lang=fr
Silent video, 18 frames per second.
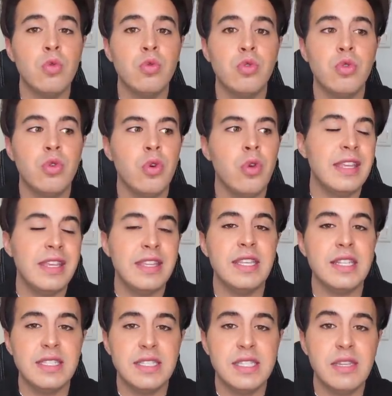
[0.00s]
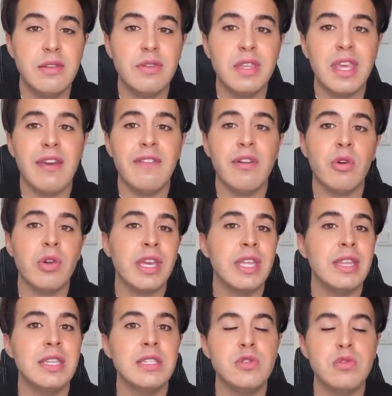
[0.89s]
ou de détectives qui avaient
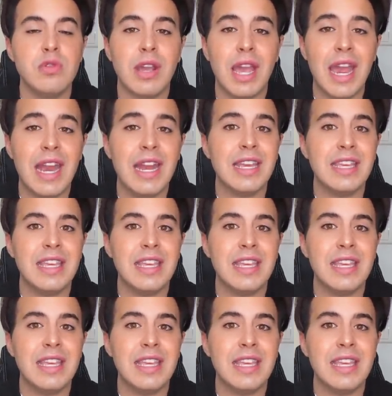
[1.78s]
enquêté sur elle